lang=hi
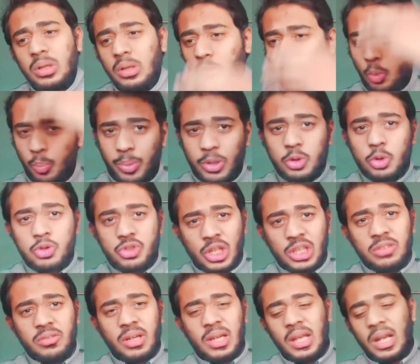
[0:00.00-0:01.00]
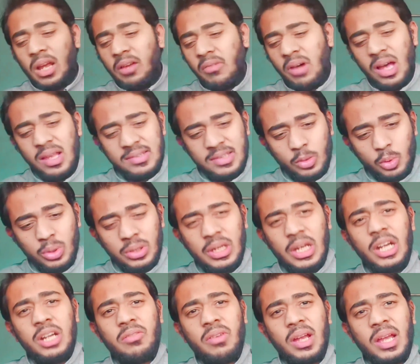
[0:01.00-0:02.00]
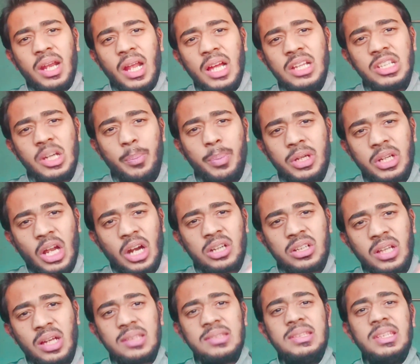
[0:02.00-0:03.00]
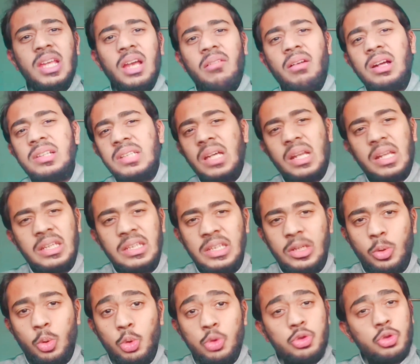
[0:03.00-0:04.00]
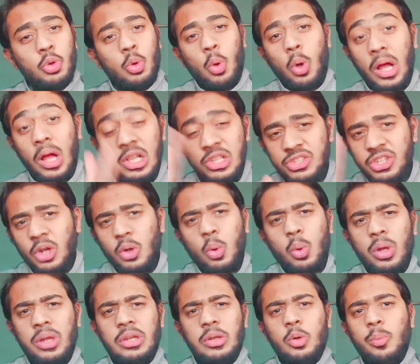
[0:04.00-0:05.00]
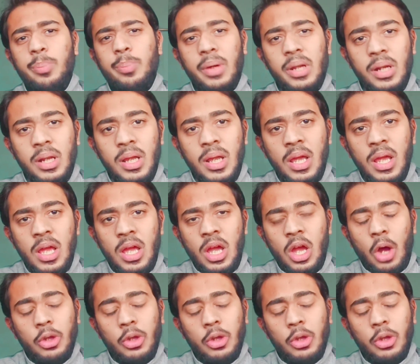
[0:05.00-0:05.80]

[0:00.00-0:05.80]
जो ऊपर जो छत वगैरह है वहां से कोई गेट वगैरह है जहां पर ठक ठक सी आवाज आ रही है कुछ हलचल हो रही है ऊपर